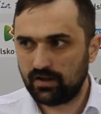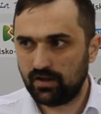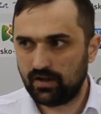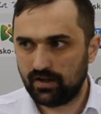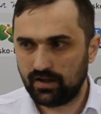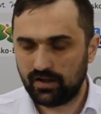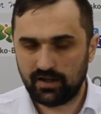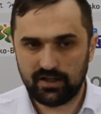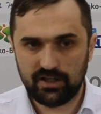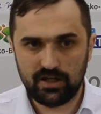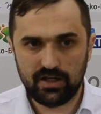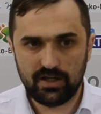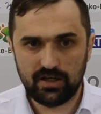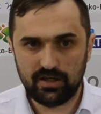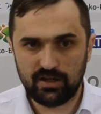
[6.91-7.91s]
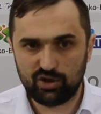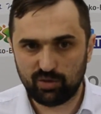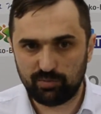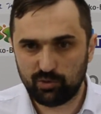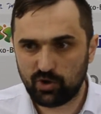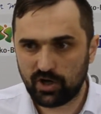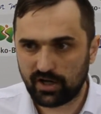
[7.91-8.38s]
e, i, i
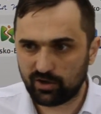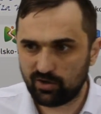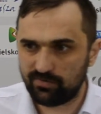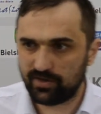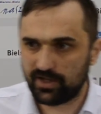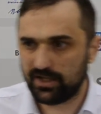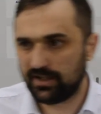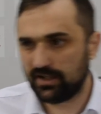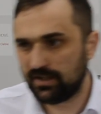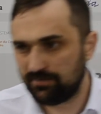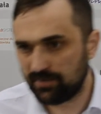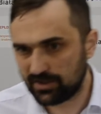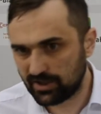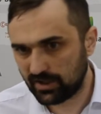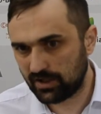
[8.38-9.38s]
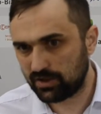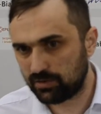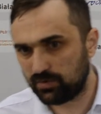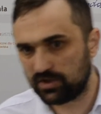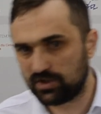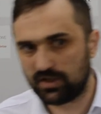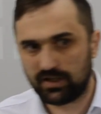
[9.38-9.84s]
to pucharowe i
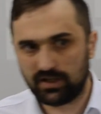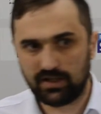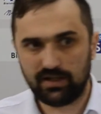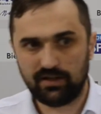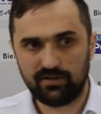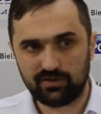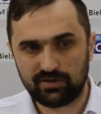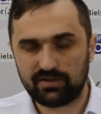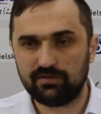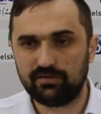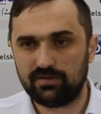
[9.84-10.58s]
wiedzieliśmy, że no,